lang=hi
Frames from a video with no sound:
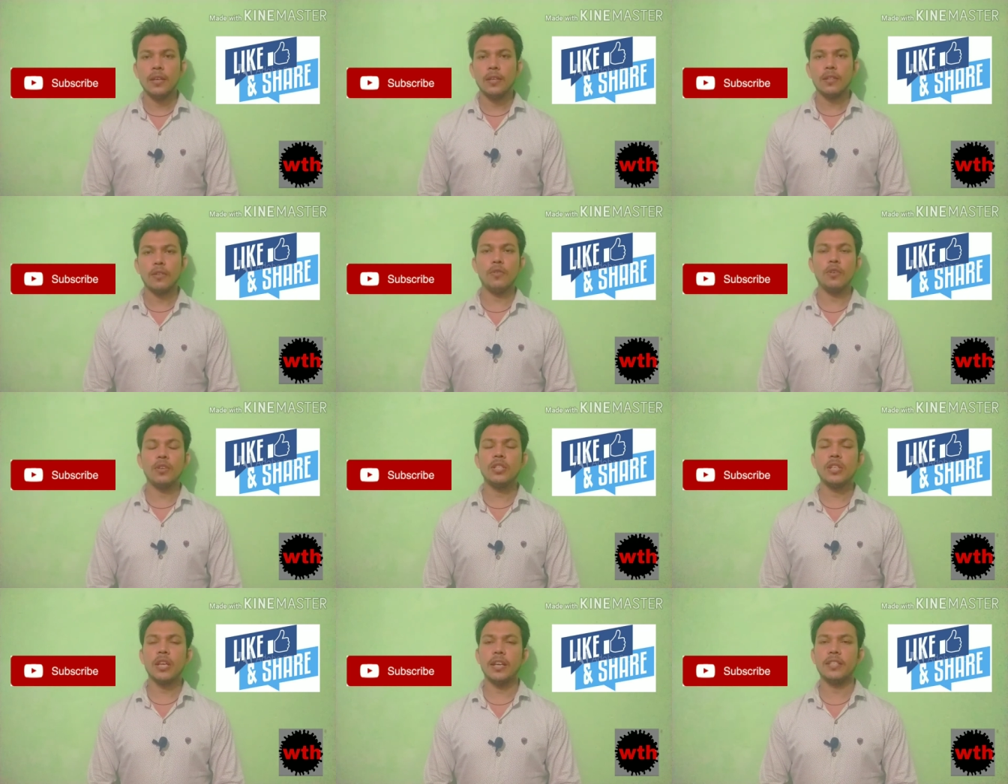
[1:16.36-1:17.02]
तो
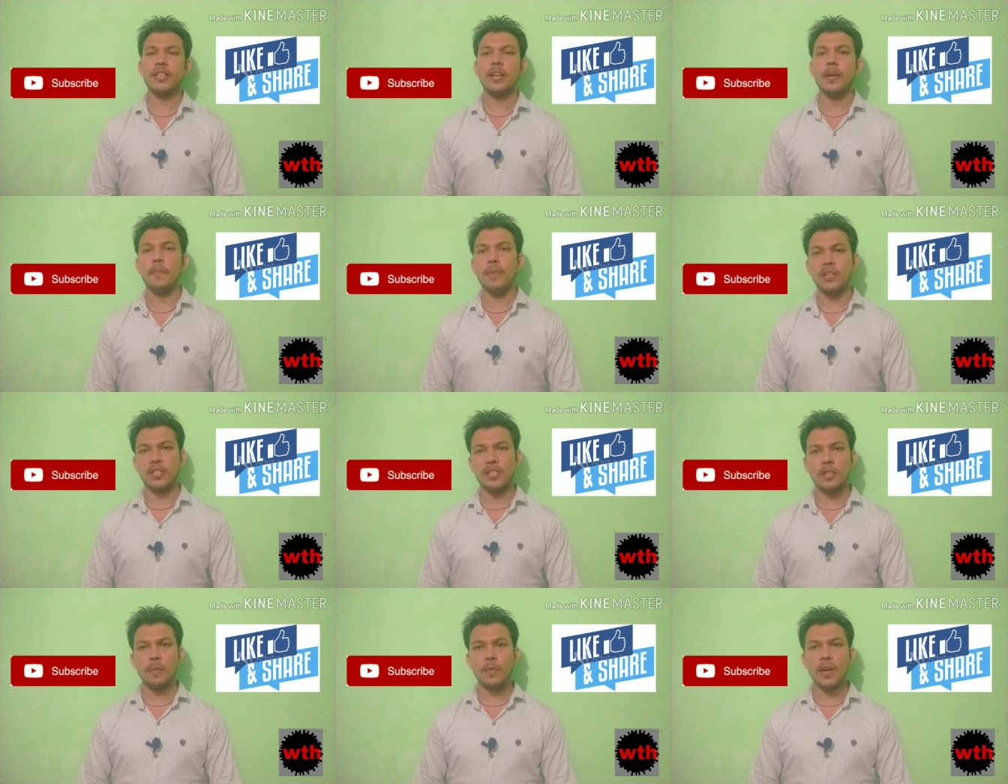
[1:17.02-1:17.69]
रिचार्ज का
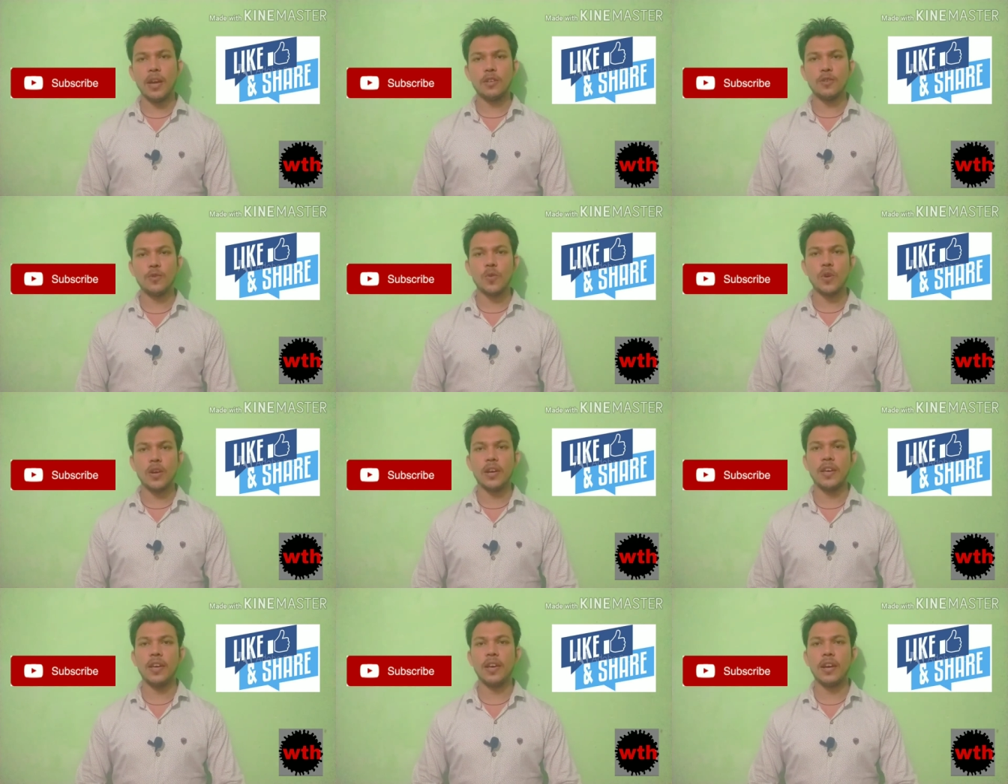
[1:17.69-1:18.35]
मैसेज भी आ
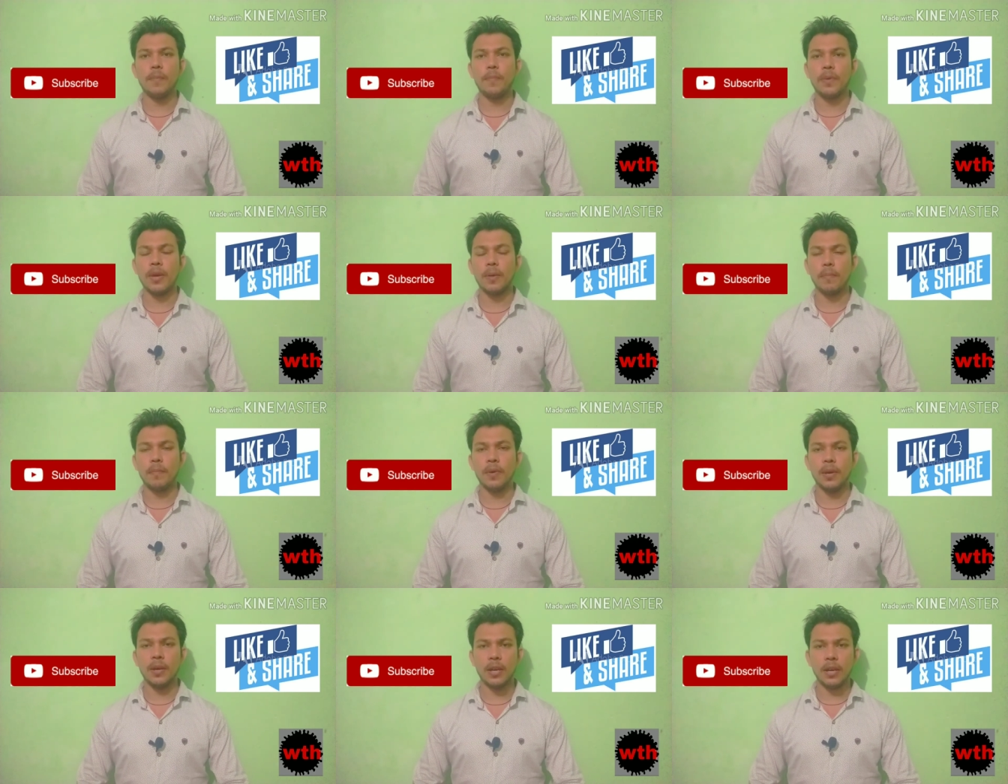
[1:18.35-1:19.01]
चुका है
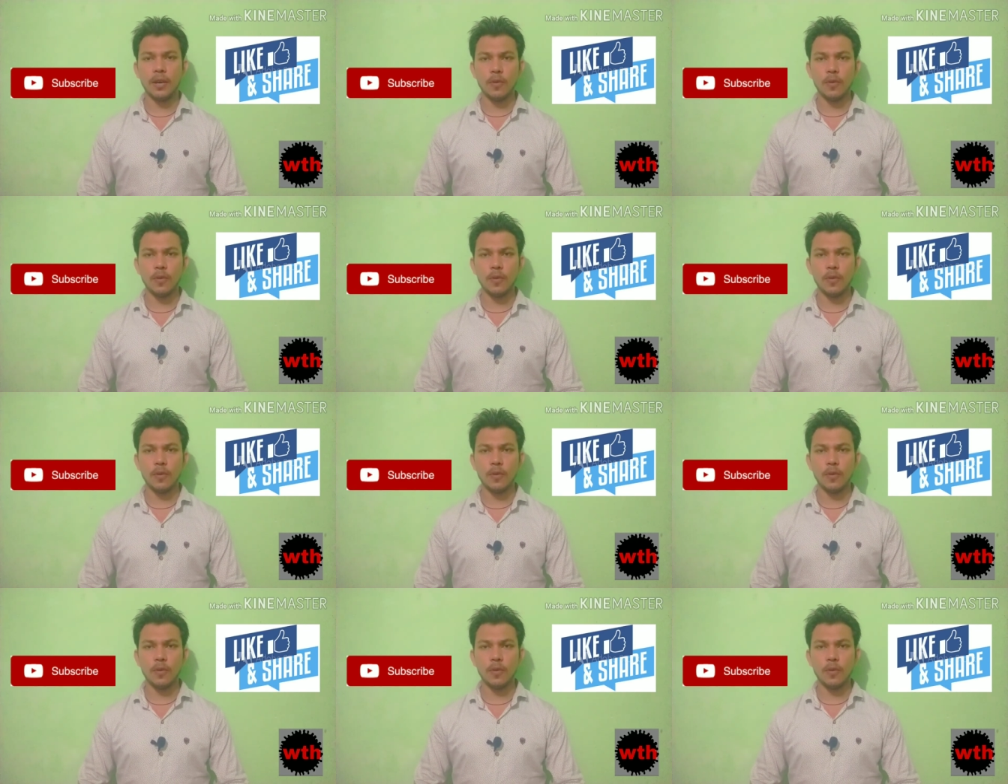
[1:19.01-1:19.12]
आपके